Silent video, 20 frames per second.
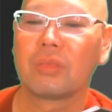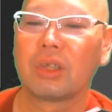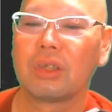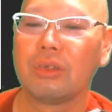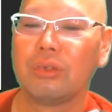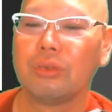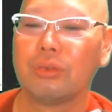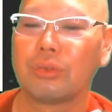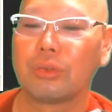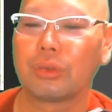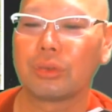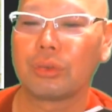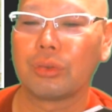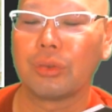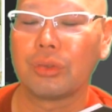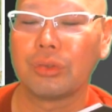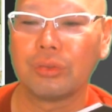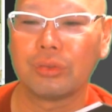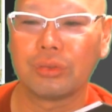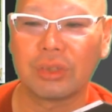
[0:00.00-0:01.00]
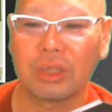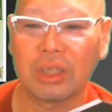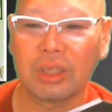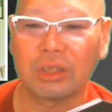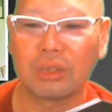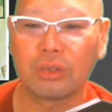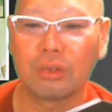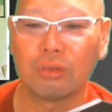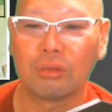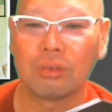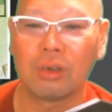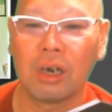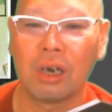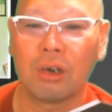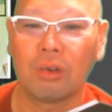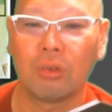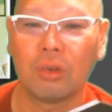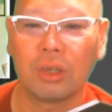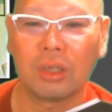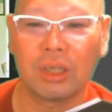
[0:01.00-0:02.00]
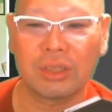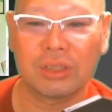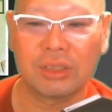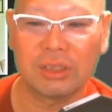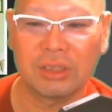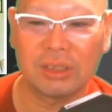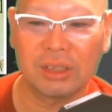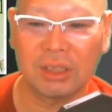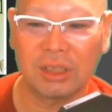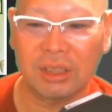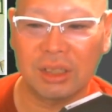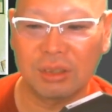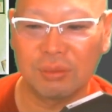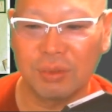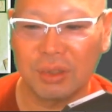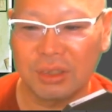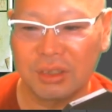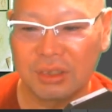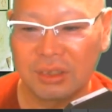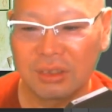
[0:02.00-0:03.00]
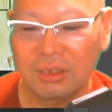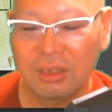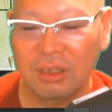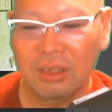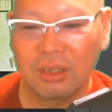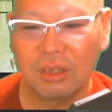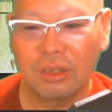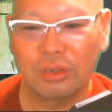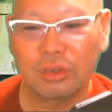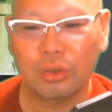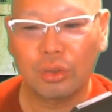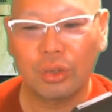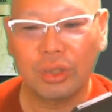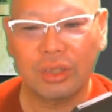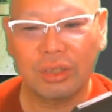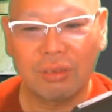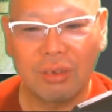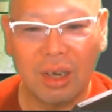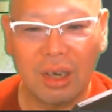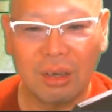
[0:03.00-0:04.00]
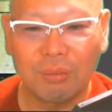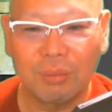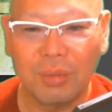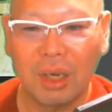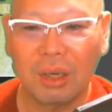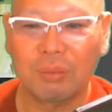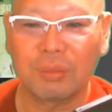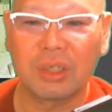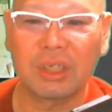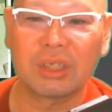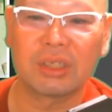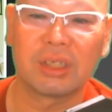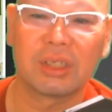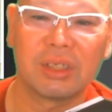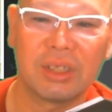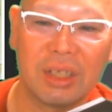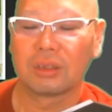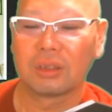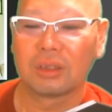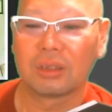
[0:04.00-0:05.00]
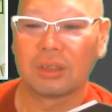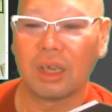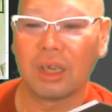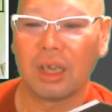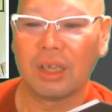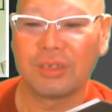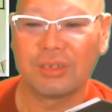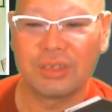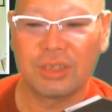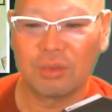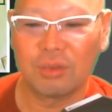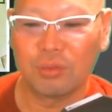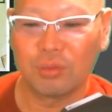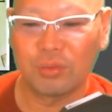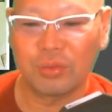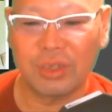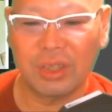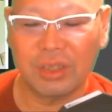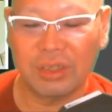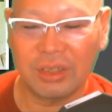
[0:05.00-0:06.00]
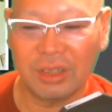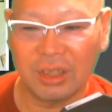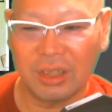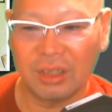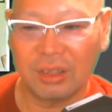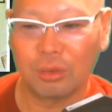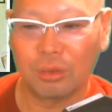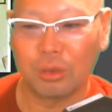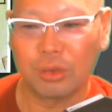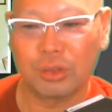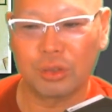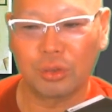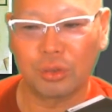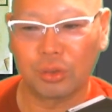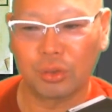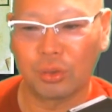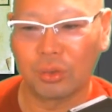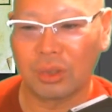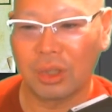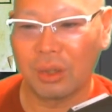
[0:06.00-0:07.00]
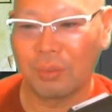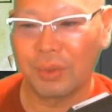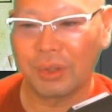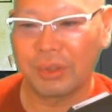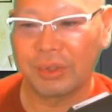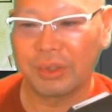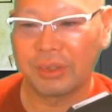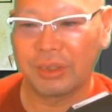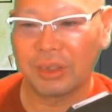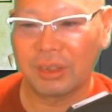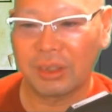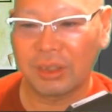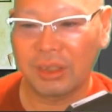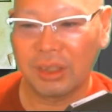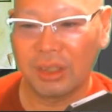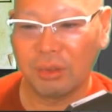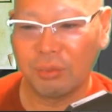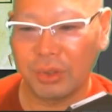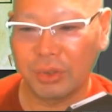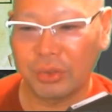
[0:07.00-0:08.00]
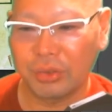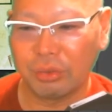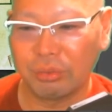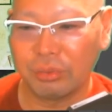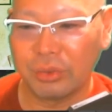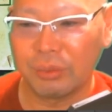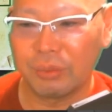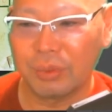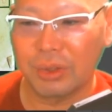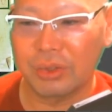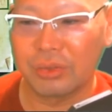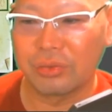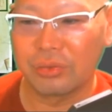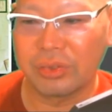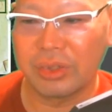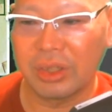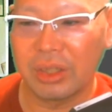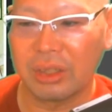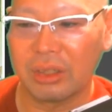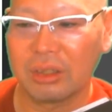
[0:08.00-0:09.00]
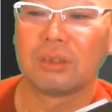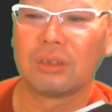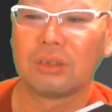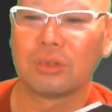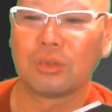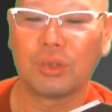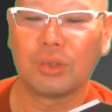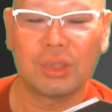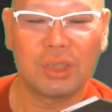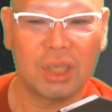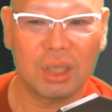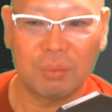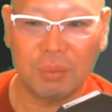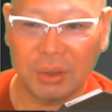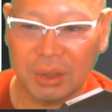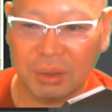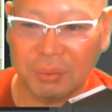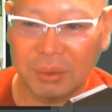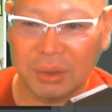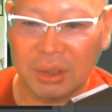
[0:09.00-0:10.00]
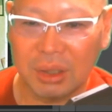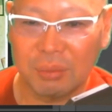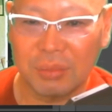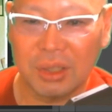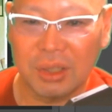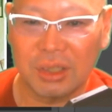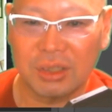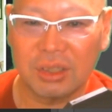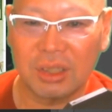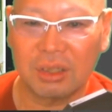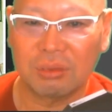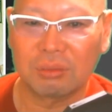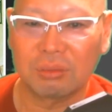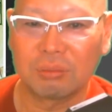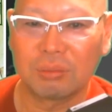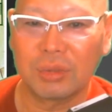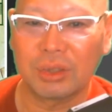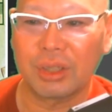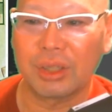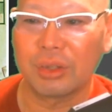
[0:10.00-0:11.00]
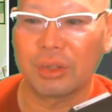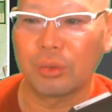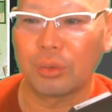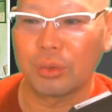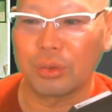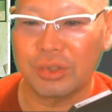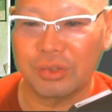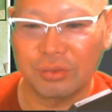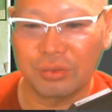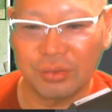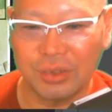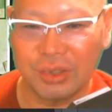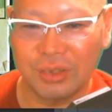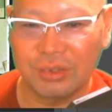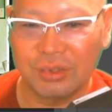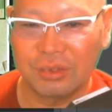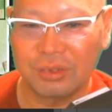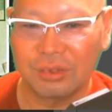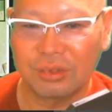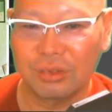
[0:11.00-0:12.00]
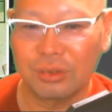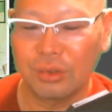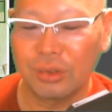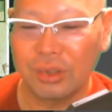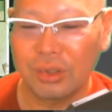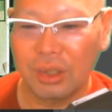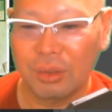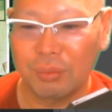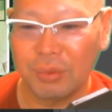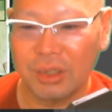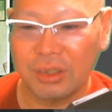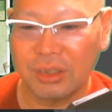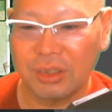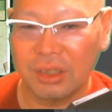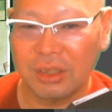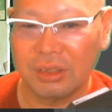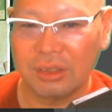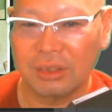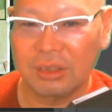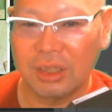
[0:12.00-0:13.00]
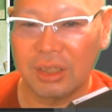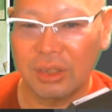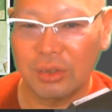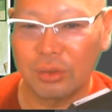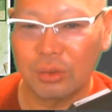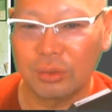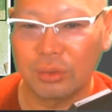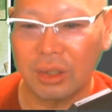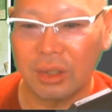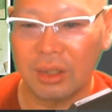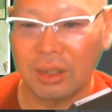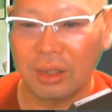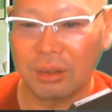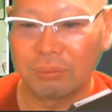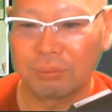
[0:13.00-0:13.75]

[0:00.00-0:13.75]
いうことを言うて今日は終わらせていただきますそれではまあ皆さんね安全運転でお仕事を頑張っていただければと思いますんでそれではまたまた皆さんまたよろしくですそれでは皆さんさようなら